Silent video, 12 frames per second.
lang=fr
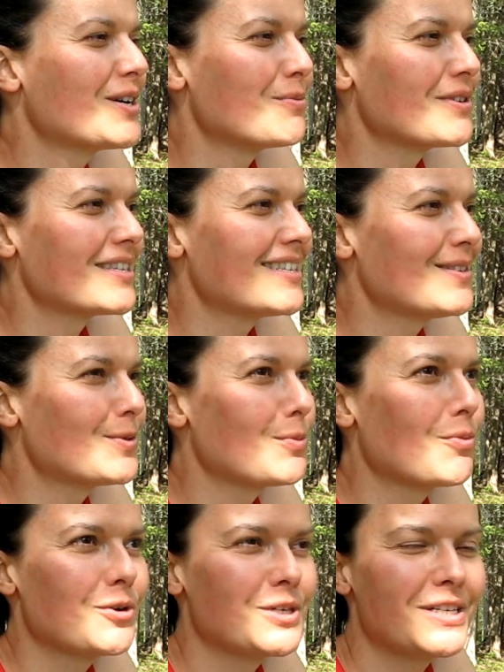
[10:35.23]
commencé ce
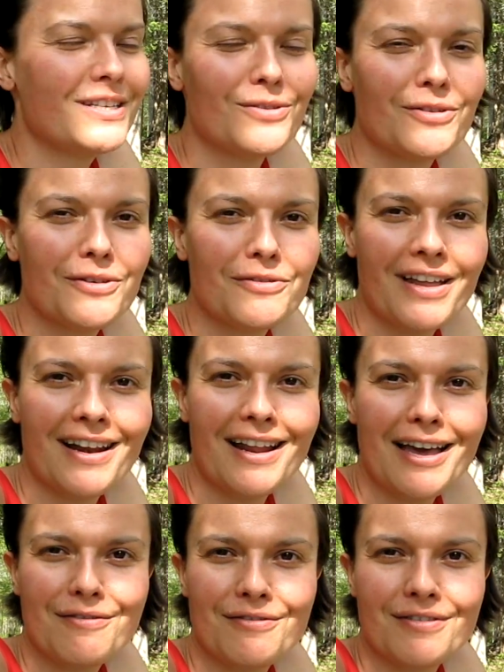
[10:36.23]
projet de van
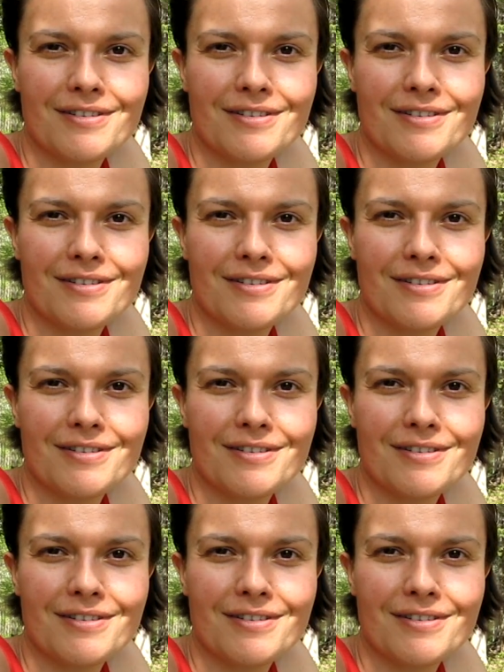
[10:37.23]
life.